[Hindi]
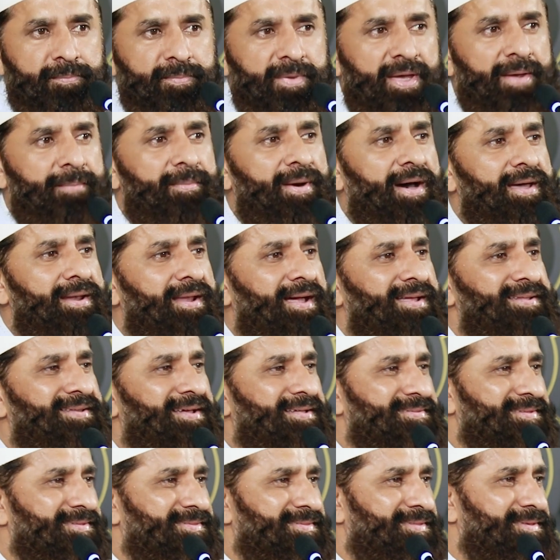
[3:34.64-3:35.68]
मेहमान आ
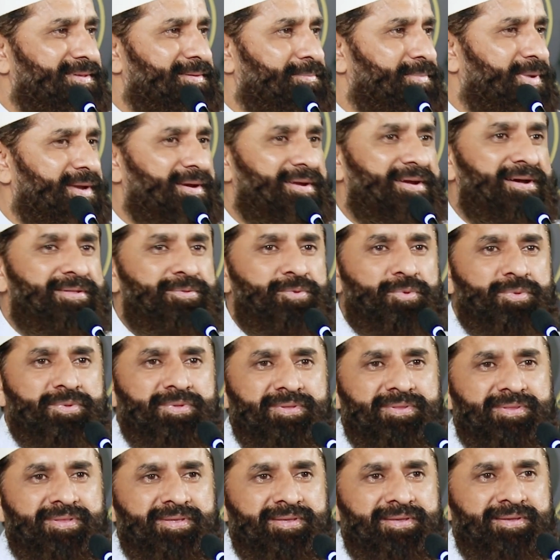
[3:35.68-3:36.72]
जाते थे बरकत
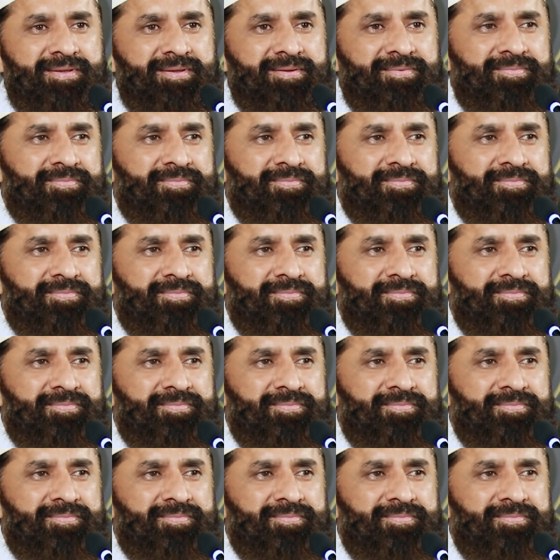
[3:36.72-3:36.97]
होती थी